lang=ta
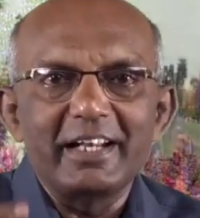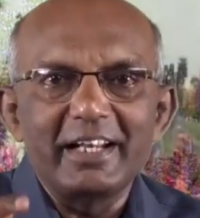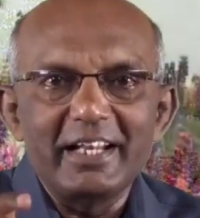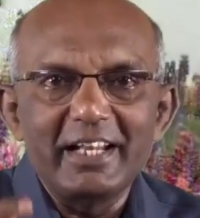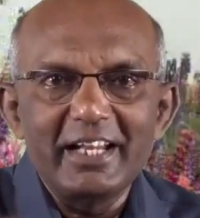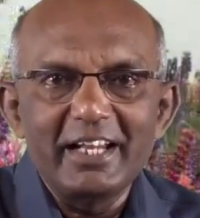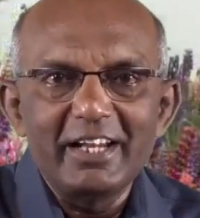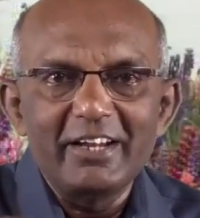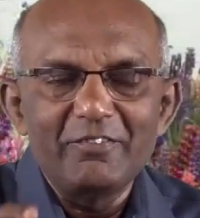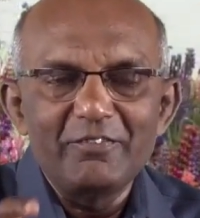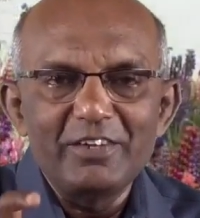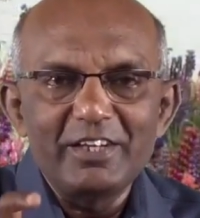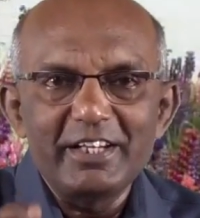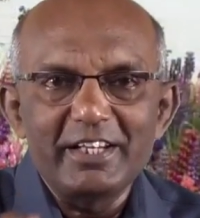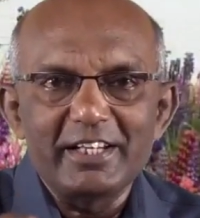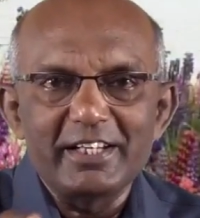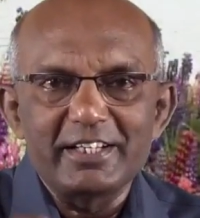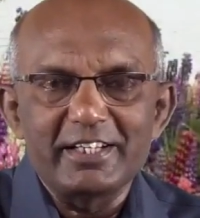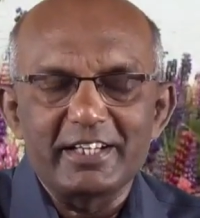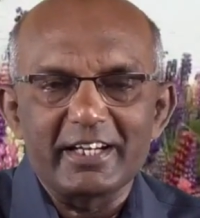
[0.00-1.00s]
லேவி
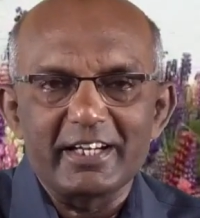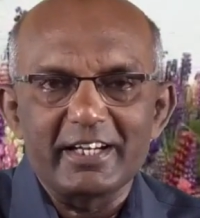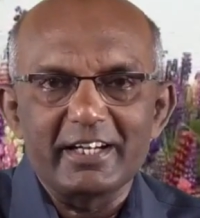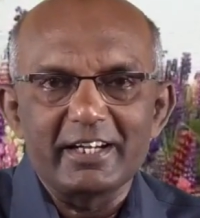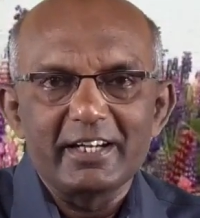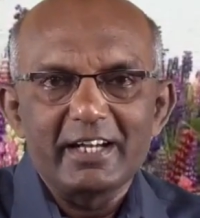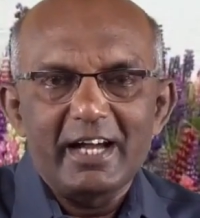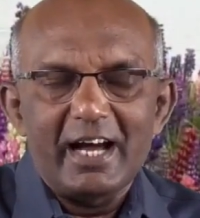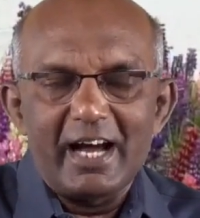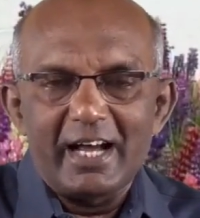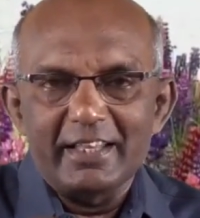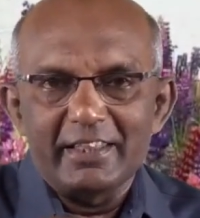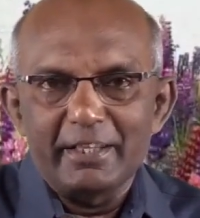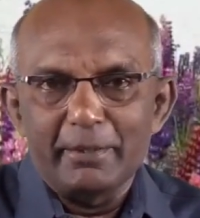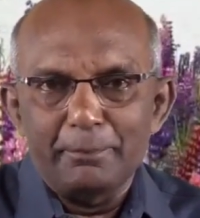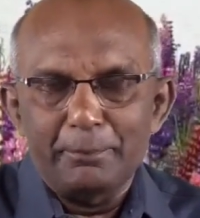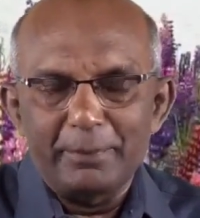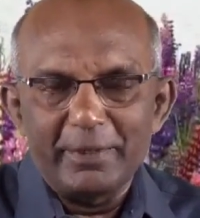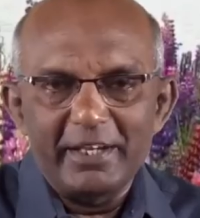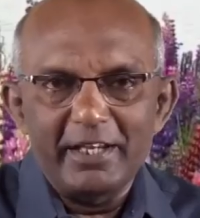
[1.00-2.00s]
என்ற அந்த
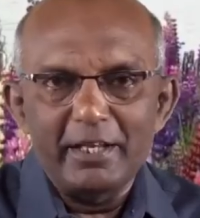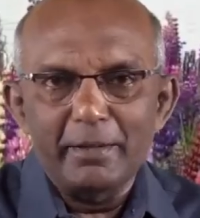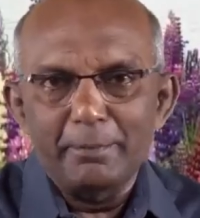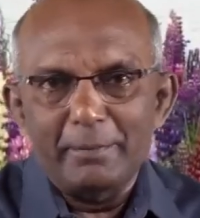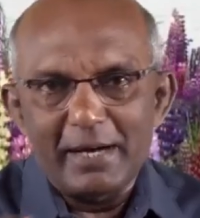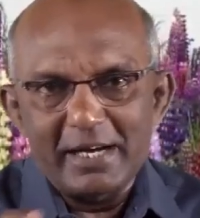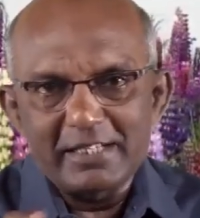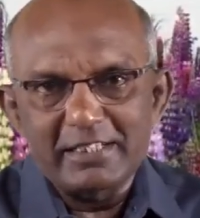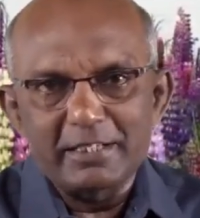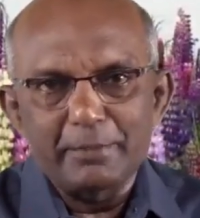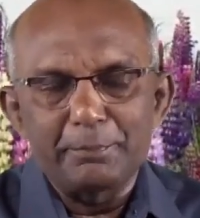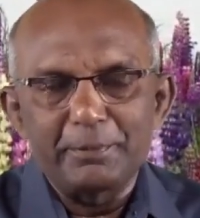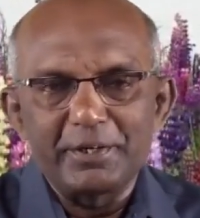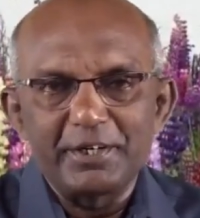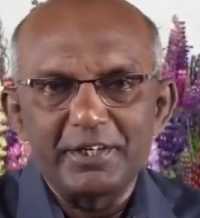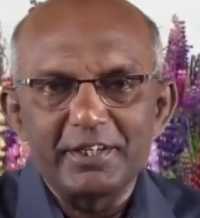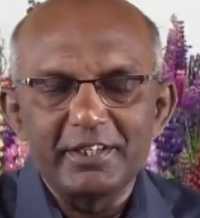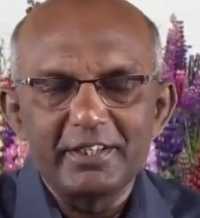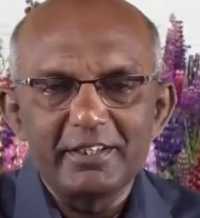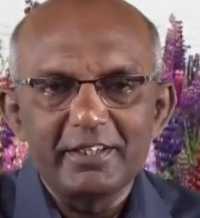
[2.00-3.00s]
பெயர்
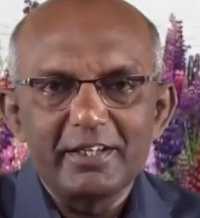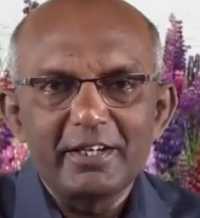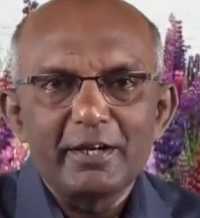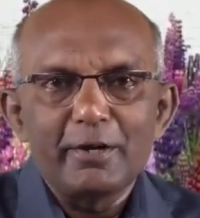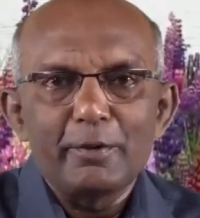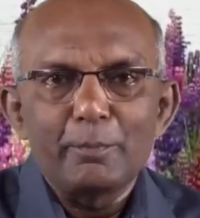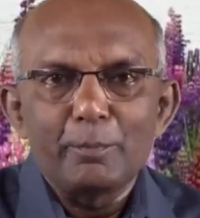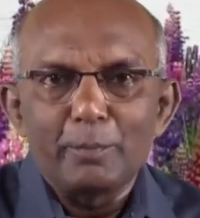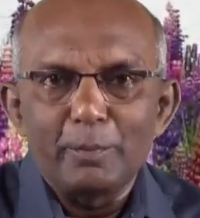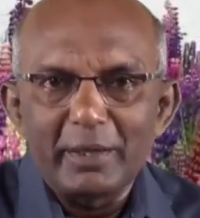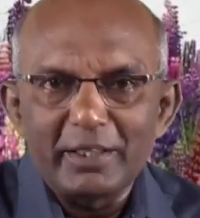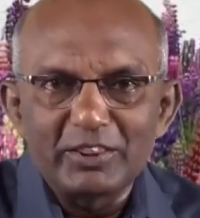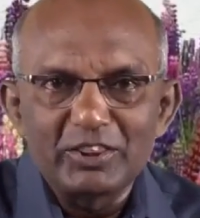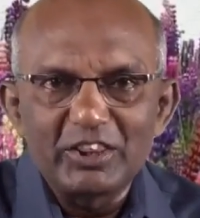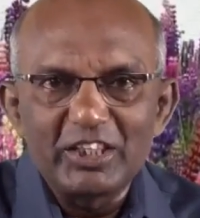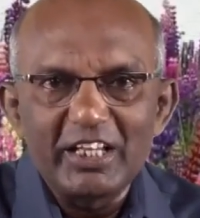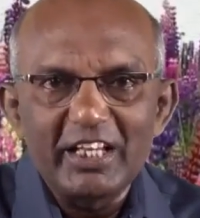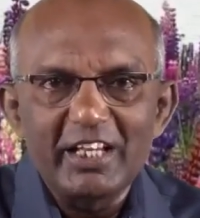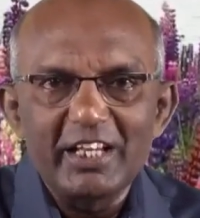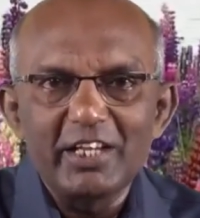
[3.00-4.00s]
மாற்றப்பட்டு
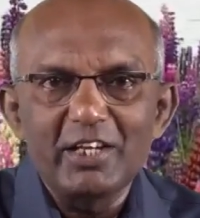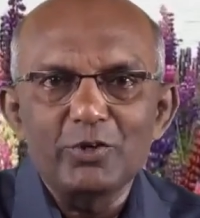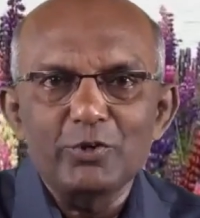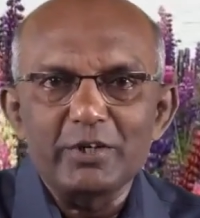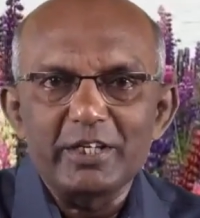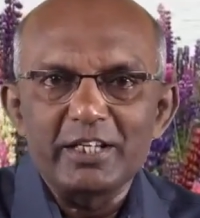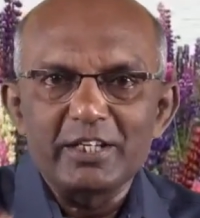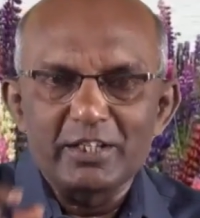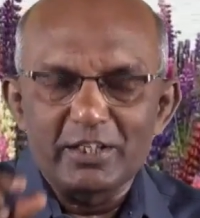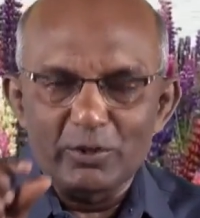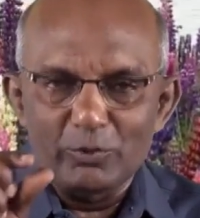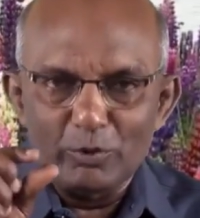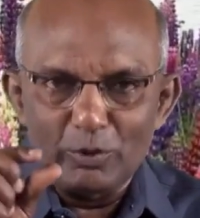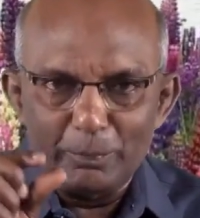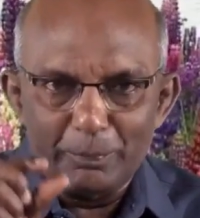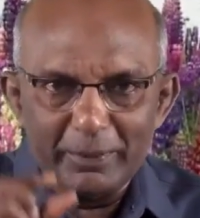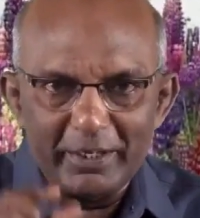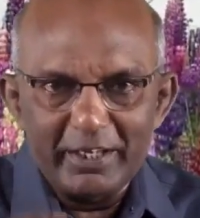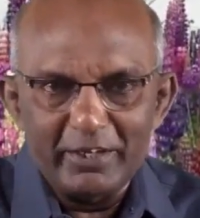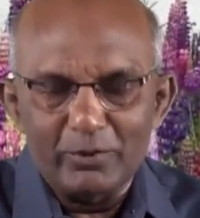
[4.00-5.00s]
மத்தேய் என்ற
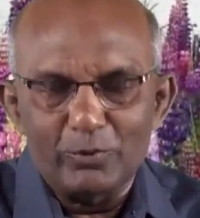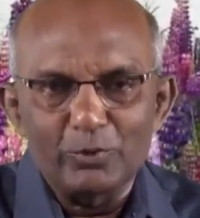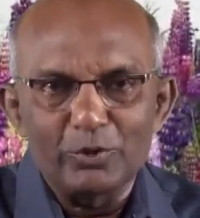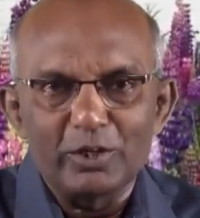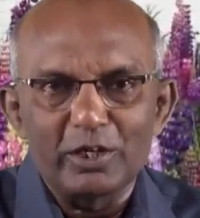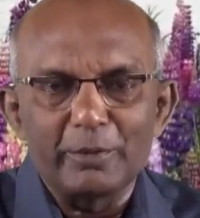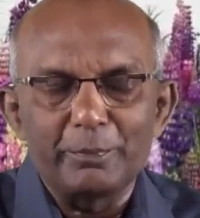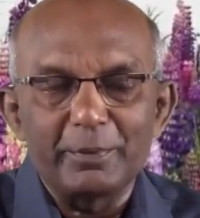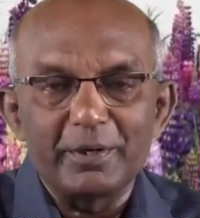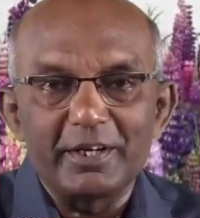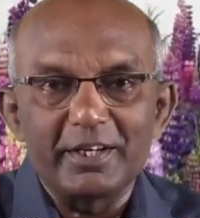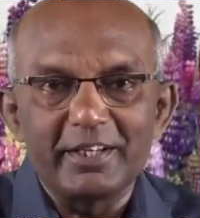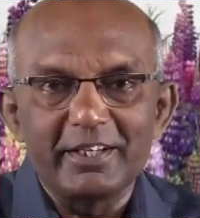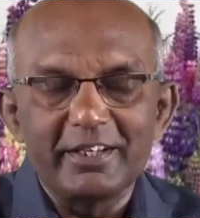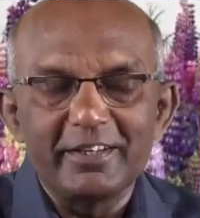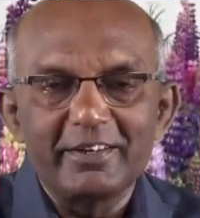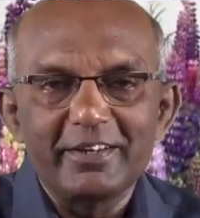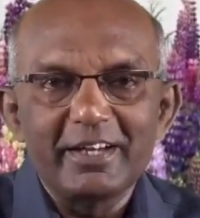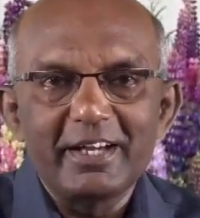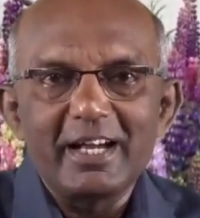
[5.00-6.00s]
ஒரு பெயர் கொடுக்கப்பட்டு
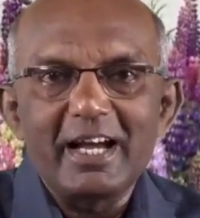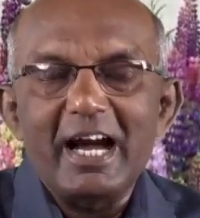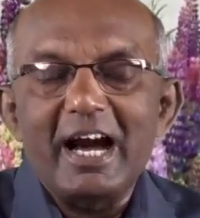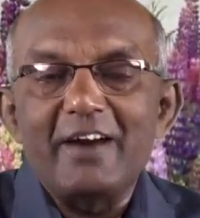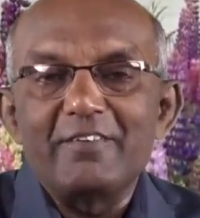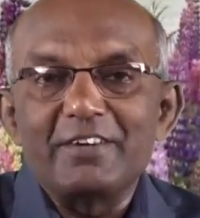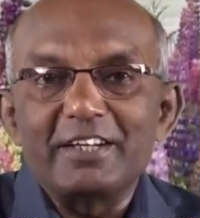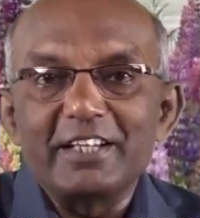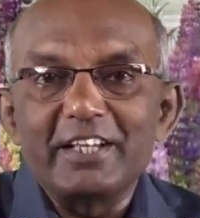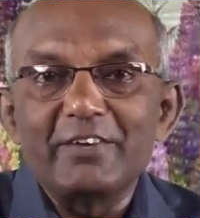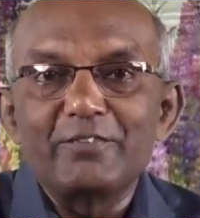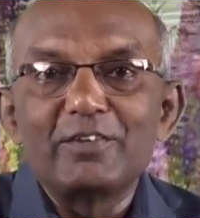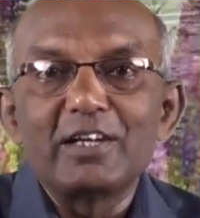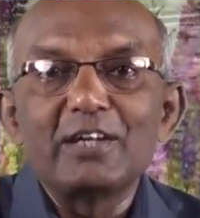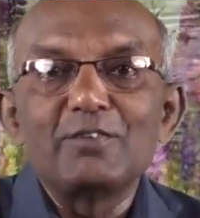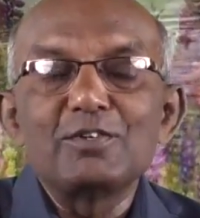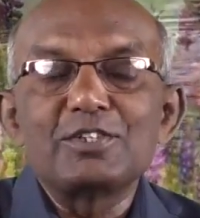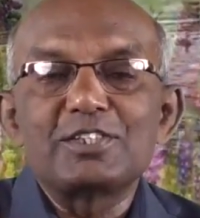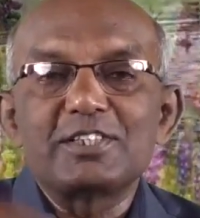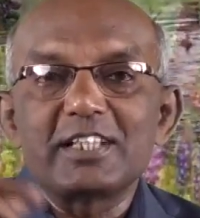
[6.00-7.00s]
அவர்
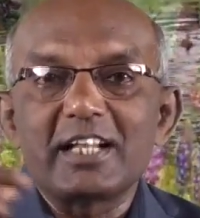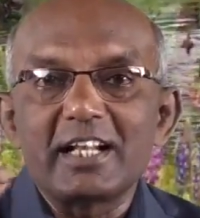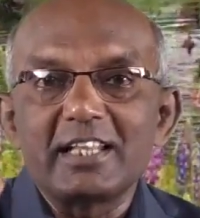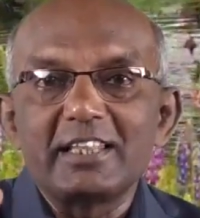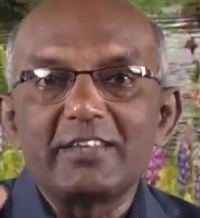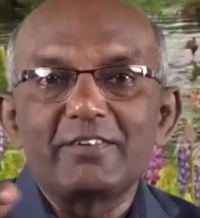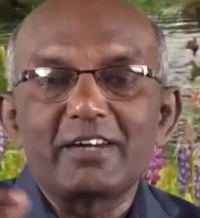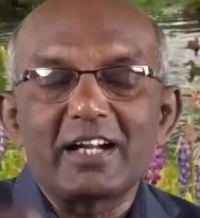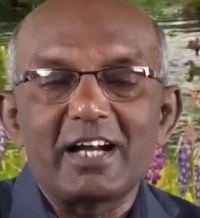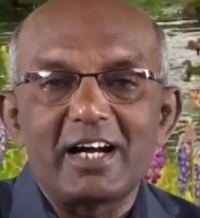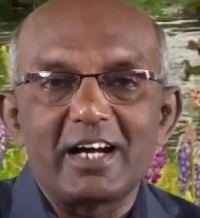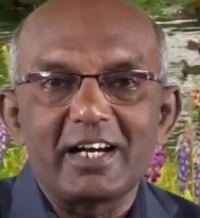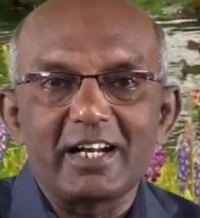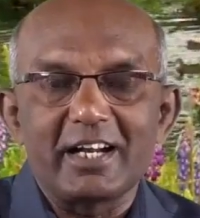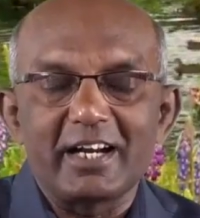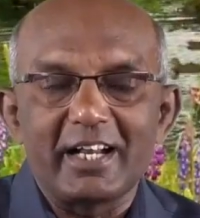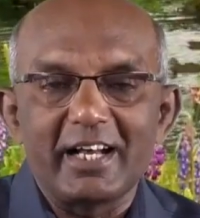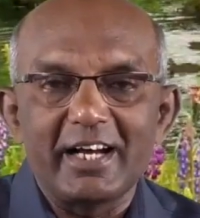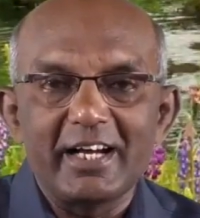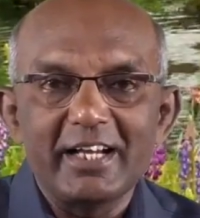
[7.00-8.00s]
எவ்வளவு சிறந்தவர்
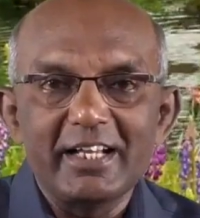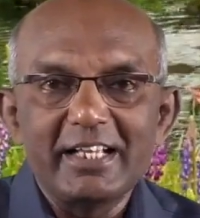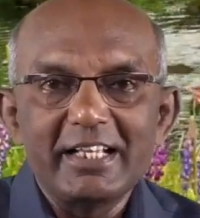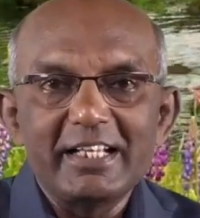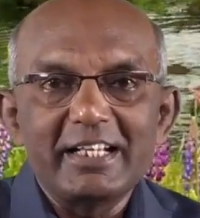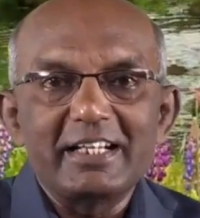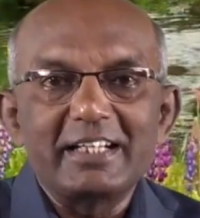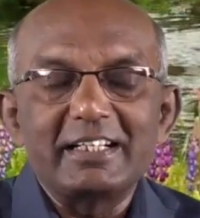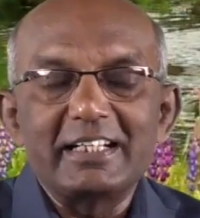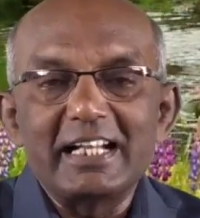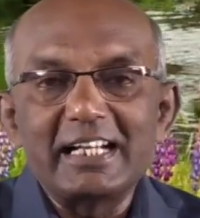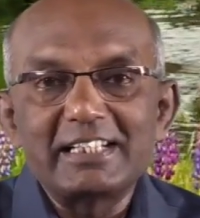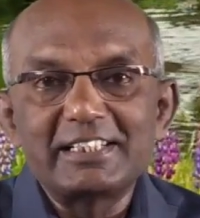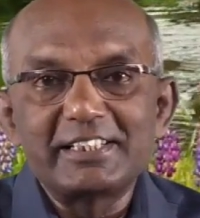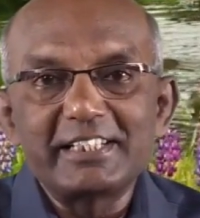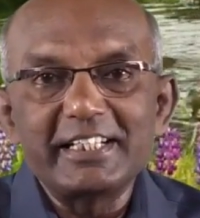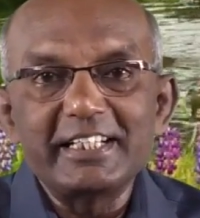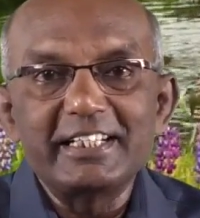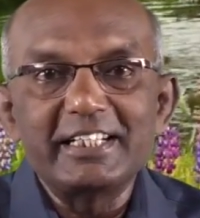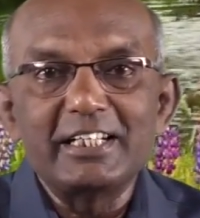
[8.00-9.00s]
ஆனானா
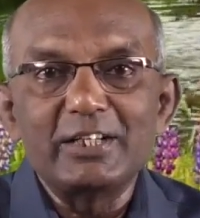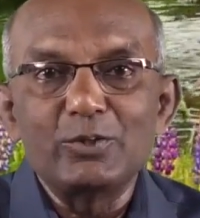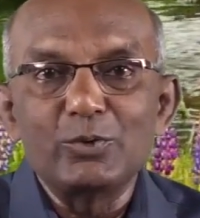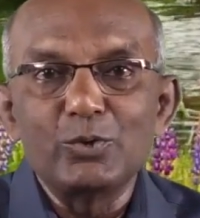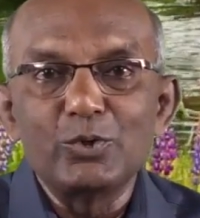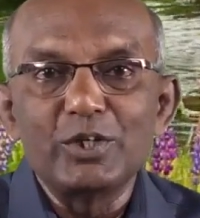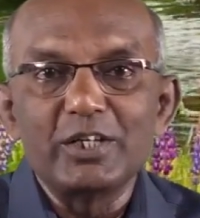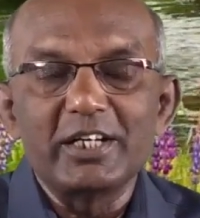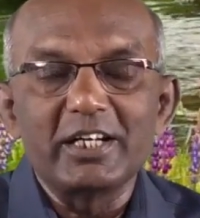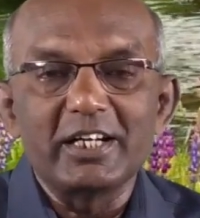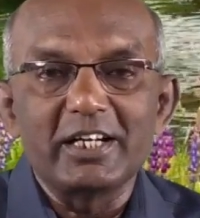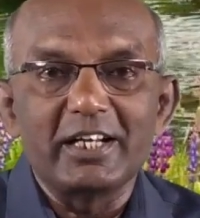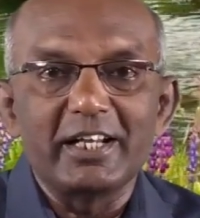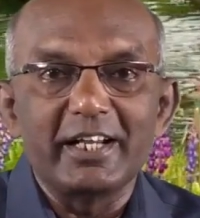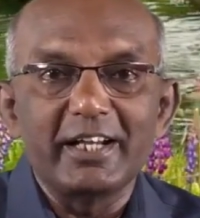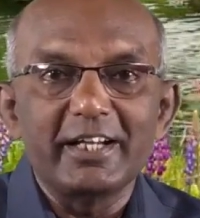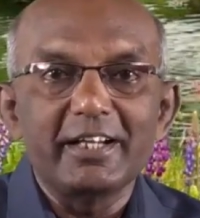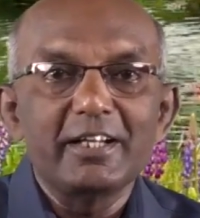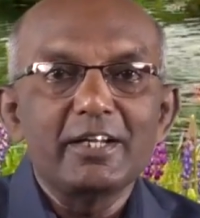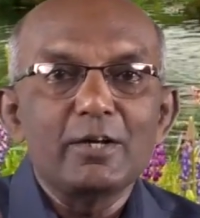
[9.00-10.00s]
நற்செய்தி நூல்களில்